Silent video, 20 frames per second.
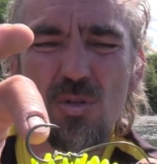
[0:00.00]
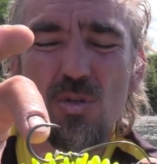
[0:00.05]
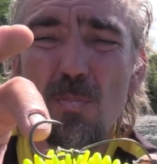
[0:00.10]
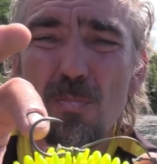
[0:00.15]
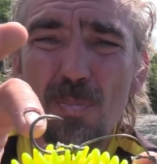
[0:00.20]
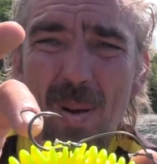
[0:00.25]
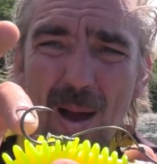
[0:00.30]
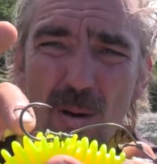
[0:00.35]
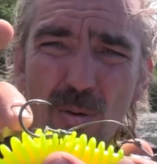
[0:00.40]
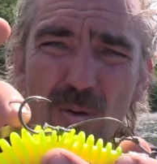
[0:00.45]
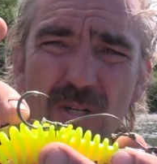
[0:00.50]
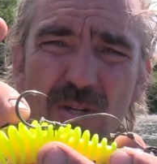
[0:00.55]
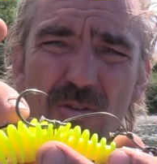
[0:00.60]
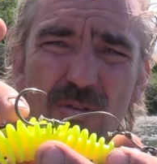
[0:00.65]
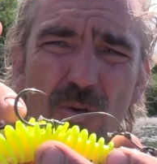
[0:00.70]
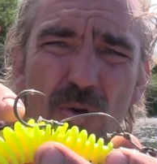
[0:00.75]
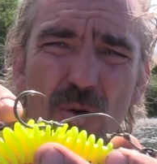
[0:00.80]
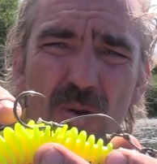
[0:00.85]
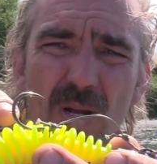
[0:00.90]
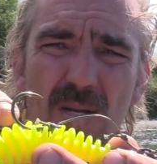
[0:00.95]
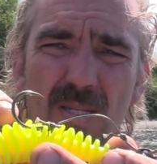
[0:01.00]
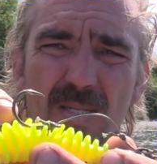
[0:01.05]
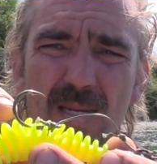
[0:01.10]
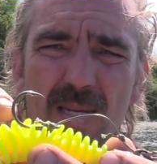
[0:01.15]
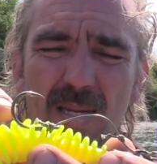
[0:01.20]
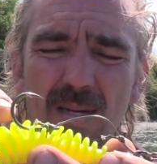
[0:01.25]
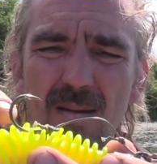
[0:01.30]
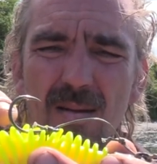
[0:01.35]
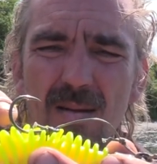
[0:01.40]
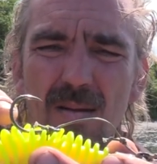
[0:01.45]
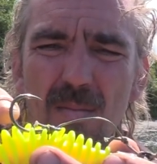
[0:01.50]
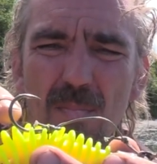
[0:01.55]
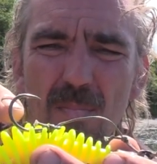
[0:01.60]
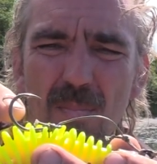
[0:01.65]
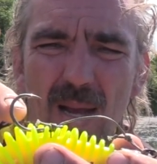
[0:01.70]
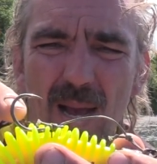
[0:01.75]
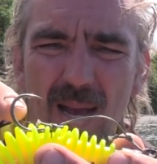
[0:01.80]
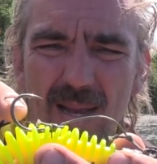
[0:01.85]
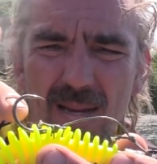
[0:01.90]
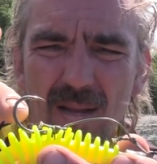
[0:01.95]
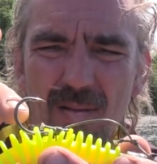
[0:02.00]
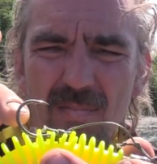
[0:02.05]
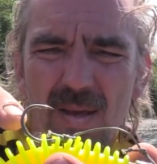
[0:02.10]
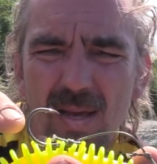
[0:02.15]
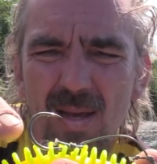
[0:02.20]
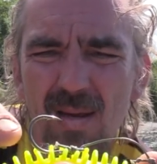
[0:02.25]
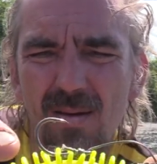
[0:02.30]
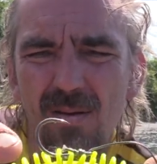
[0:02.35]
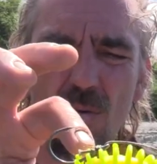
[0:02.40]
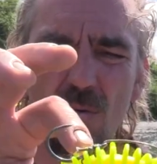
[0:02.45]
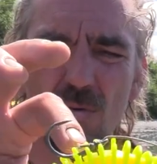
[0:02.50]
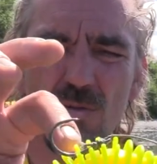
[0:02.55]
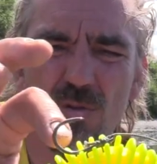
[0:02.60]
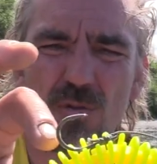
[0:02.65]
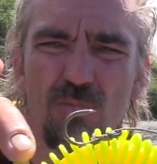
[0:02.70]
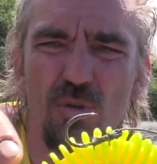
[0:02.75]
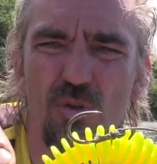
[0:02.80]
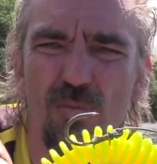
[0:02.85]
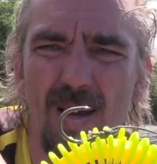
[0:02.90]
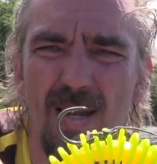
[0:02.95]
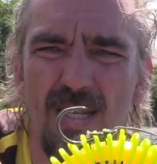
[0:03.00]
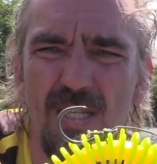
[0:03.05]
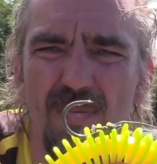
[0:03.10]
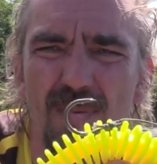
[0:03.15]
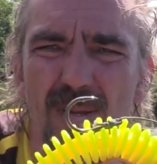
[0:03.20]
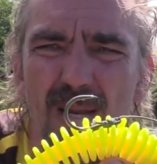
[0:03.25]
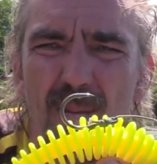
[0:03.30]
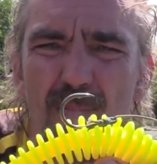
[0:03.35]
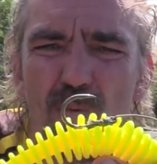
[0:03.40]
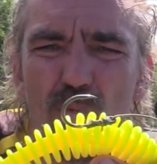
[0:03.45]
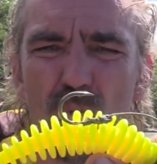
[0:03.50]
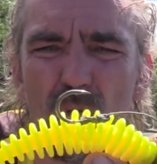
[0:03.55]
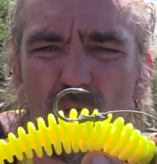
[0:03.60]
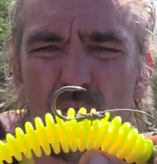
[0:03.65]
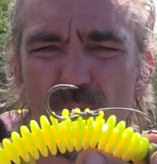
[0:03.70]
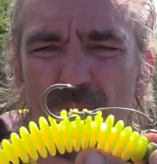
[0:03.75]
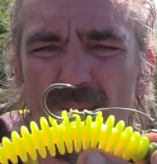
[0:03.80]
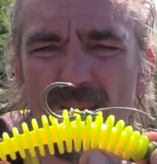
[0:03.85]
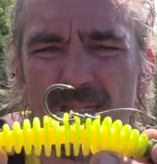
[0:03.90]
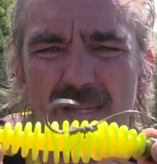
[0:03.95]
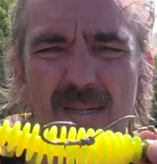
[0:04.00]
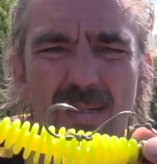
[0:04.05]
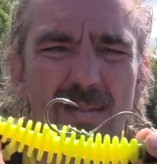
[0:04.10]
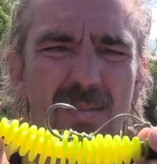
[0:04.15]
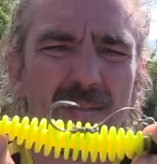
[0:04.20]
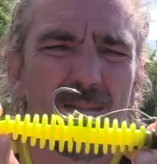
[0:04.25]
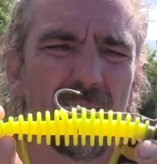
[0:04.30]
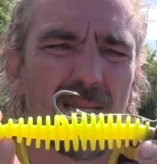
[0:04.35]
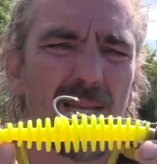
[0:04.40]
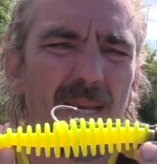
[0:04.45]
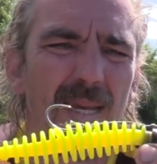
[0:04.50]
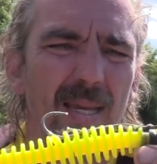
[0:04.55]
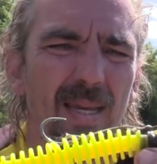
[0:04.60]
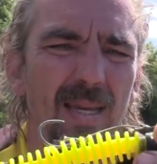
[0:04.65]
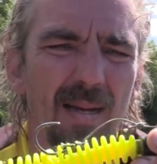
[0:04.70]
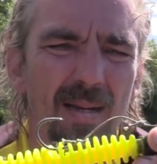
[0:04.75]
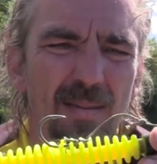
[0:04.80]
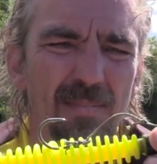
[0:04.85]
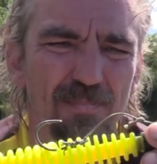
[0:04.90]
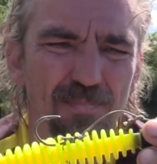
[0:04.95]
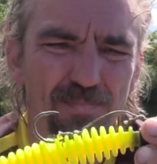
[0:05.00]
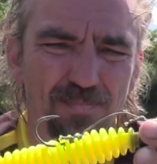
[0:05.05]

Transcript: zum Bauch des Köders hin breiter werden und zum Schwanz wieder im Durchmesser geringer.